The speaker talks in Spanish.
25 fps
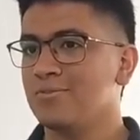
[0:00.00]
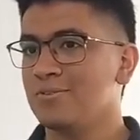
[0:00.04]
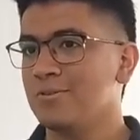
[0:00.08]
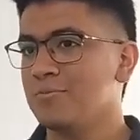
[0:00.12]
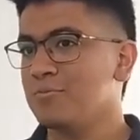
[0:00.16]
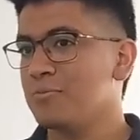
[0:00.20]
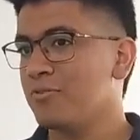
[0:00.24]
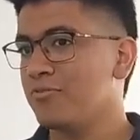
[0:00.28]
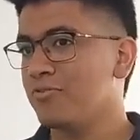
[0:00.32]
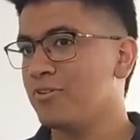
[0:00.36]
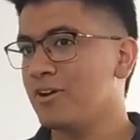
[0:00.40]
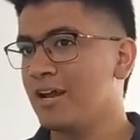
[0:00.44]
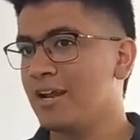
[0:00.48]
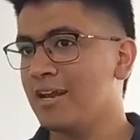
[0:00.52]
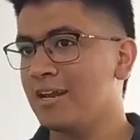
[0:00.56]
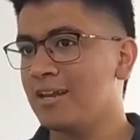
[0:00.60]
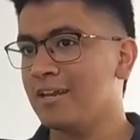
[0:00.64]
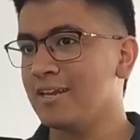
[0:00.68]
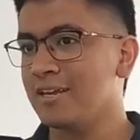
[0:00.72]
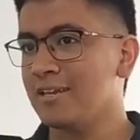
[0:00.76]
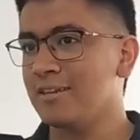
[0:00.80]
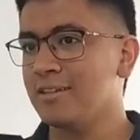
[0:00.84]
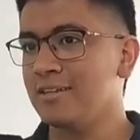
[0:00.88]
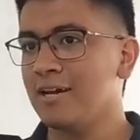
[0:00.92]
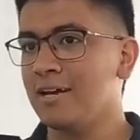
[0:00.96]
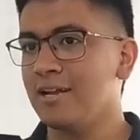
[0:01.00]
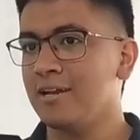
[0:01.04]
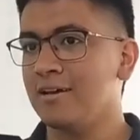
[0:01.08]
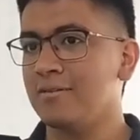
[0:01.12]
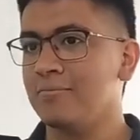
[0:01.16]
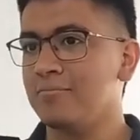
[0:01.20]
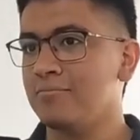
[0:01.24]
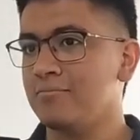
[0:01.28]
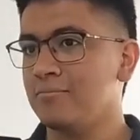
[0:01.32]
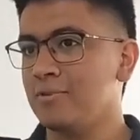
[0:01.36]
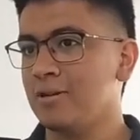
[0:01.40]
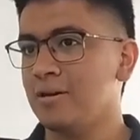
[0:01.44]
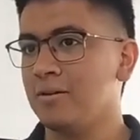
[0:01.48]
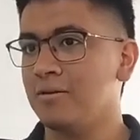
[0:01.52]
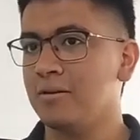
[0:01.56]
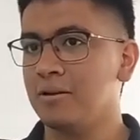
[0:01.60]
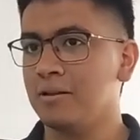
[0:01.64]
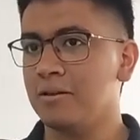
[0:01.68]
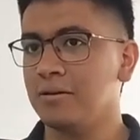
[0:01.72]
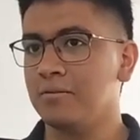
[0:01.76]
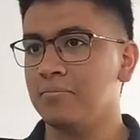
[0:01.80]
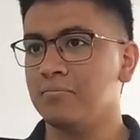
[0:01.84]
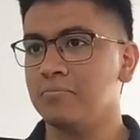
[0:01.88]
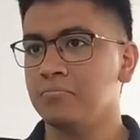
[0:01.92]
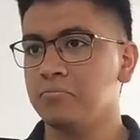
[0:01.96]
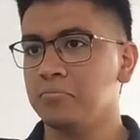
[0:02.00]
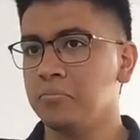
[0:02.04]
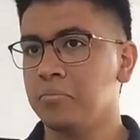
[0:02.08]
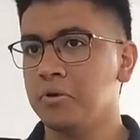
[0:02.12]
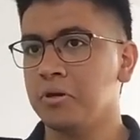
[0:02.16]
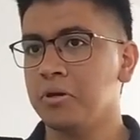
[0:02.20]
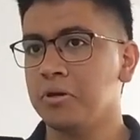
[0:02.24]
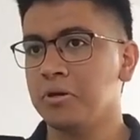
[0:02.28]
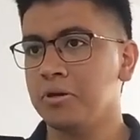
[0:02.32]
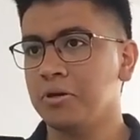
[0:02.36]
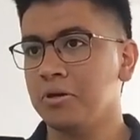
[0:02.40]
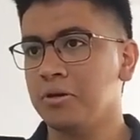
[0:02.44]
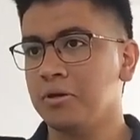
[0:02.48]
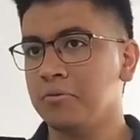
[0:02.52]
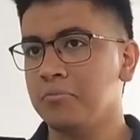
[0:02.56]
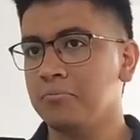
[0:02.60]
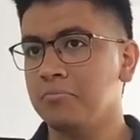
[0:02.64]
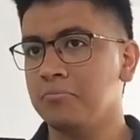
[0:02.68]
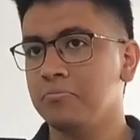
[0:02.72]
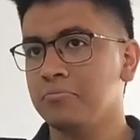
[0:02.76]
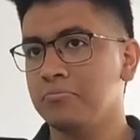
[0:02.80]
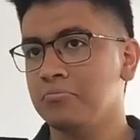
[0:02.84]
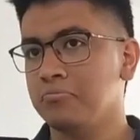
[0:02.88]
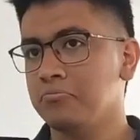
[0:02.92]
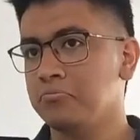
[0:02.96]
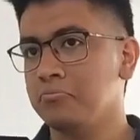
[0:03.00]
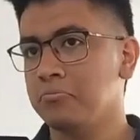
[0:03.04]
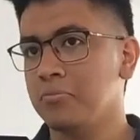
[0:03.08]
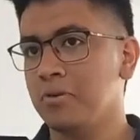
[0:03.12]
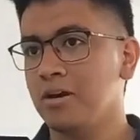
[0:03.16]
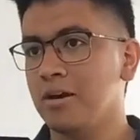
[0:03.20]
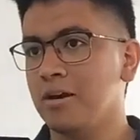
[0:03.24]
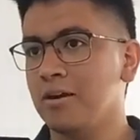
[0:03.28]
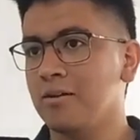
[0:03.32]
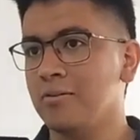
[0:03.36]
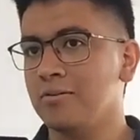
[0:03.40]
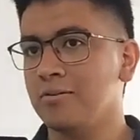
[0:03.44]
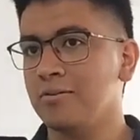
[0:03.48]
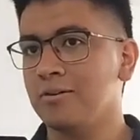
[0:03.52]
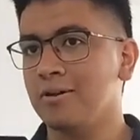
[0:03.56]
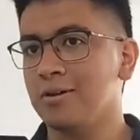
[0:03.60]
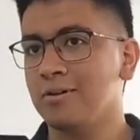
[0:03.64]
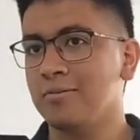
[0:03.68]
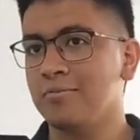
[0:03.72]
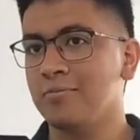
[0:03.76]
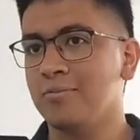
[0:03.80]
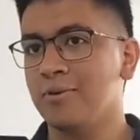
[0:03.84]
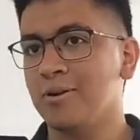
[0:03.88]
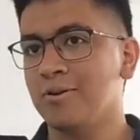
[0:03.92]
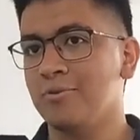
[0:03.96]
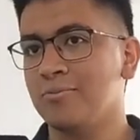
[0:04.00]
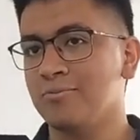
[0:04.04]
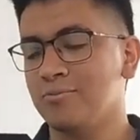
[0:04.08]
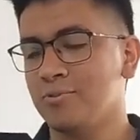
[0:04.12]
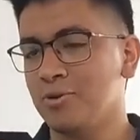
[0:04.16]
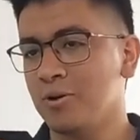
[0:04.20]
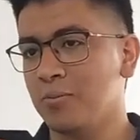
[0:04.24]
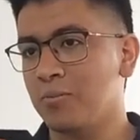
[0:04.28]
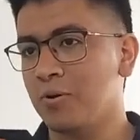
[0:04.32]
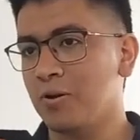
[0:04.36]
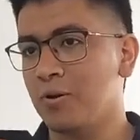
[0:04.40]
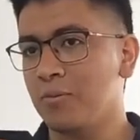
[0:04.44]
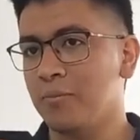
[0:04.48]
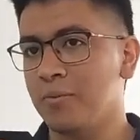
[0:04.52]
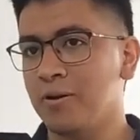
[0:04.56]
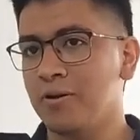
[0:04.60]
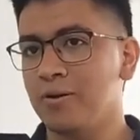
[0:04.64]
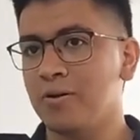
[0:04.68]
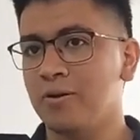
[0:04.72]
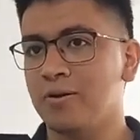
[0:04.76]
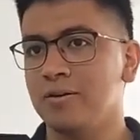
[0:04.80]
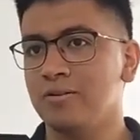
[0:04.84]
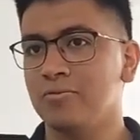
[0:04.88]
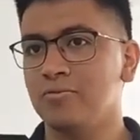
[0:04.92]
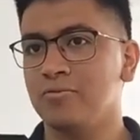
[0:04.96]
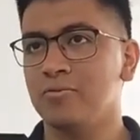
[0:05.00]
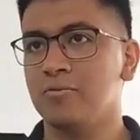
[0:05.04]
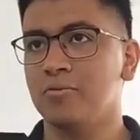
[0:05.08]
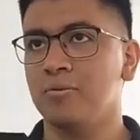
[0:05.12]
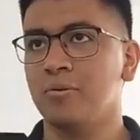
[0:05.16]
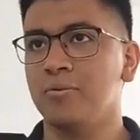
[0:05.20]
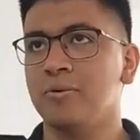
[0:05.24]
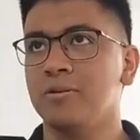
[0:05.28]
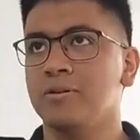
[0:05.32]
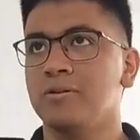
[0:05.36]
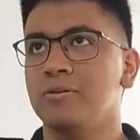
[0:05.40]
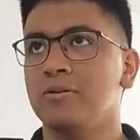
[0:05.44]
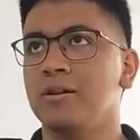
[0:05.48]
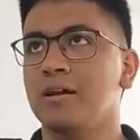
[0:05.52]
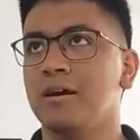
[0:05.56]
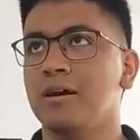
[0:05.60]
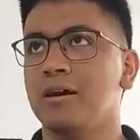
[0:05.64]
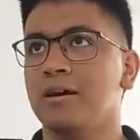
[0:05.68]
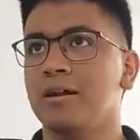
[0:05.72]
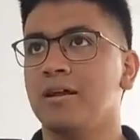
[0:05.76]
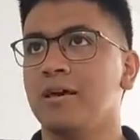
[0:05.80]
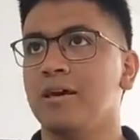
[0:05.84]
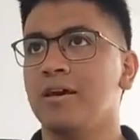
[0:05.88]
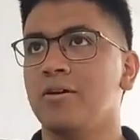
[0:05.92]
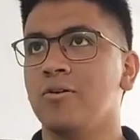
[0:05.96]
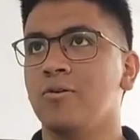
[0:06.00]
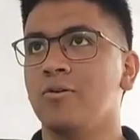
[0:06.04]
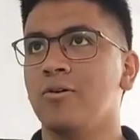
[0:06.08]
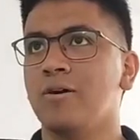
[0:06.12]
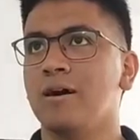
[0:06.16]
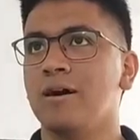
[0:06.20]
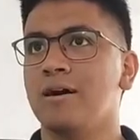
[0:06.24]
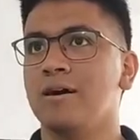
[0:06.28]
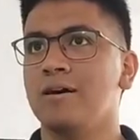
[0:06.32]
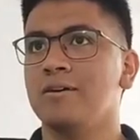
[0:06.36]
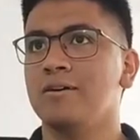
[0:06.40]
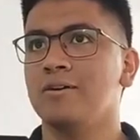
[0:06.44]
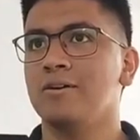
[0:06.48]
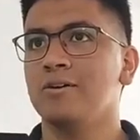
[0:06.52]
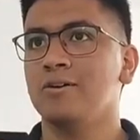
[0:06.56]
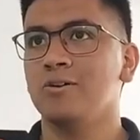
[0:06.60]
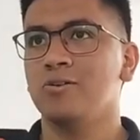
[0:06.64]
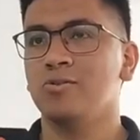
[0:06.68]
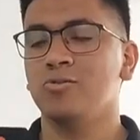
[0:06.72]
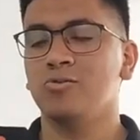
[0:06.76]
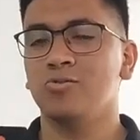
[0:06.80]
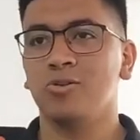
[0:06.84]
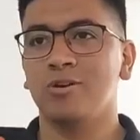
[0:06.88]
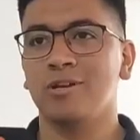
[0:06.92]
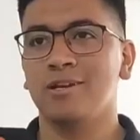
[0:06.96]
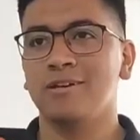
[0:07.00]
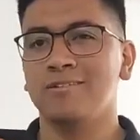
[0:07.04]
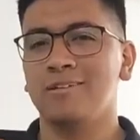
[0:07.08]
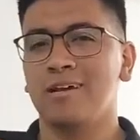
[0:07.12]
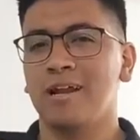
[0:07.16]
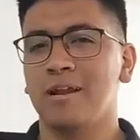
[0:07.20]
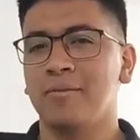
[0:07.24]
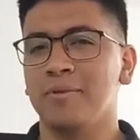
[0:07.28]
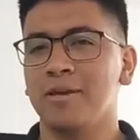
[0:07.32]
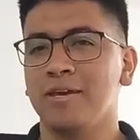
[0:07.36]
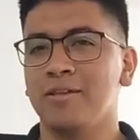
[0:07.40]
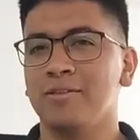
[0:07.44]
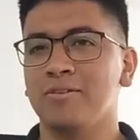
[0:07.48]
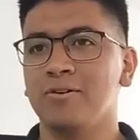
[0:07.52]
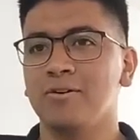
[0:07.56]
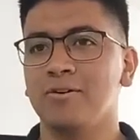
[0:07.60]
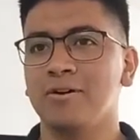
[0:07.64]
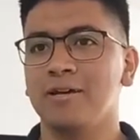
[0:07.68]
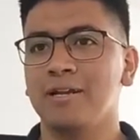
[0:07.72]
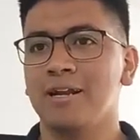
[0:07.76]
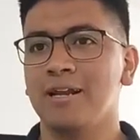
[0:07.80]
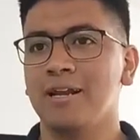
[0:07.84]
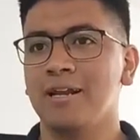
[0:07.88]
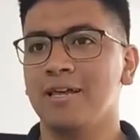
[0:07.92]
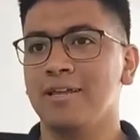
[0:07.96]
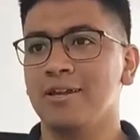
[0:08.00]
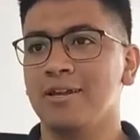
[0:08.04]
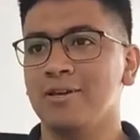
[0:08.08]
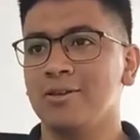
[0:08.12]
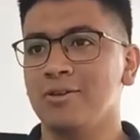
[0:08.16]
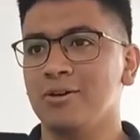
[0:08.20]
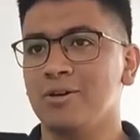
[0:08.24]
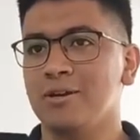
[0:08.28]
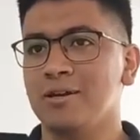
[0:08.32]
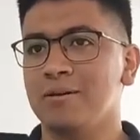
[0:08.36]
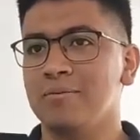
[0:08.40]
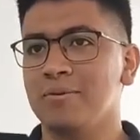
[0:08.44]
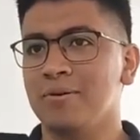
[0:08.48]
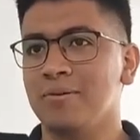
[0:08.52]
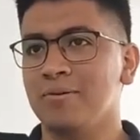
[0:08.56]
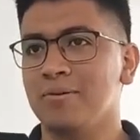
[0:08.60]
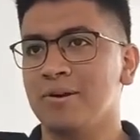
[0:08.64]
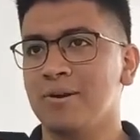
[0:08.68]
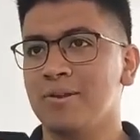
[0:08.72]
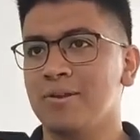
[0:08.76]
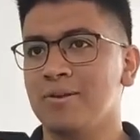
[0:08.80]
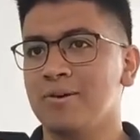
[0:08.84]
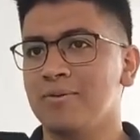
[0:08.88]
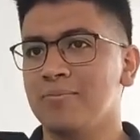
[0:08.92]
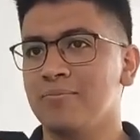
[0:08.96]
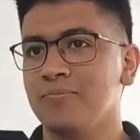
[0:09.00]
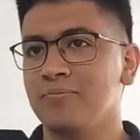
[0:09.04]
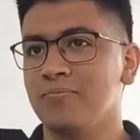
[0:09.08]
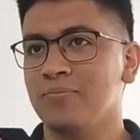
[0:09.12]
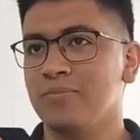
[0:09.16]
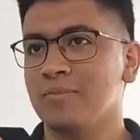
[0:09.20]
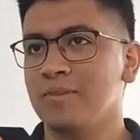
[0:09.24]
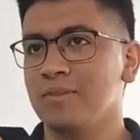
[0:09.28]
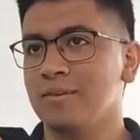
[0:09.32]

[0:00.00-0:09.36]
Siempre fui al Quintana, la verdad. Eh, es algo que, bueno, yo por lo menos en su momento le agradezco a Sueña Sarmiento era la directora, me acuerdo.